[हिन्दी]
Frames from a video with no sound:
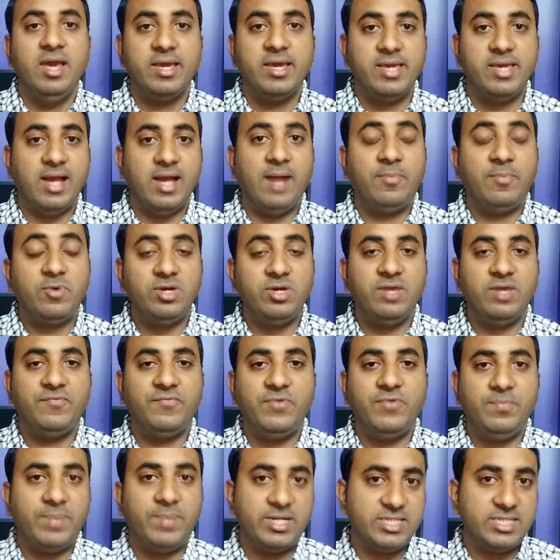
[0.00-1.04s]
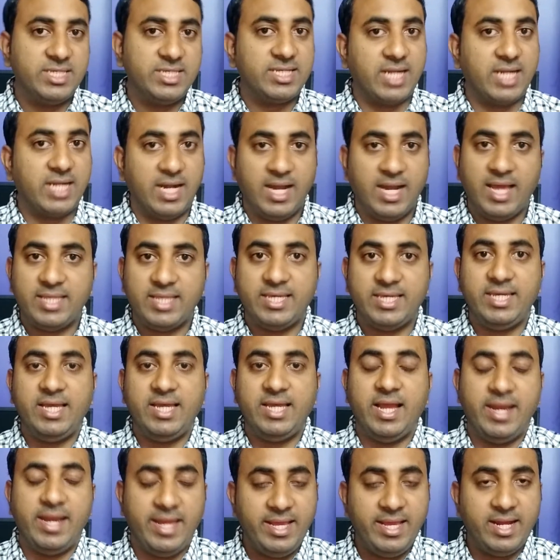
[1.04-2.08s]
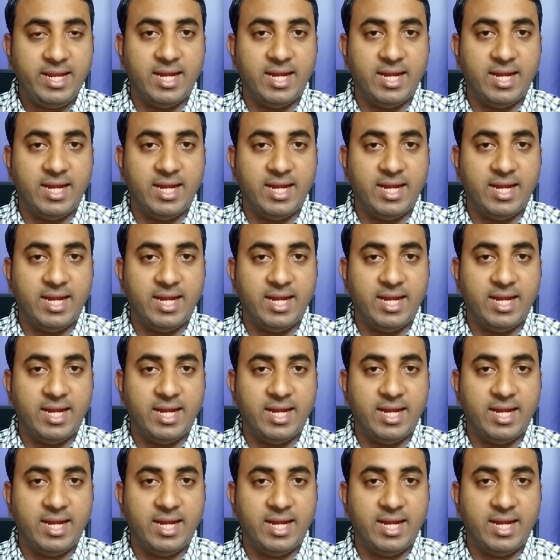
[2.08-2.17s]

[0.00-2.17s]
कि आपको ये फ़ोन परचेज करना चाहिए या नहीं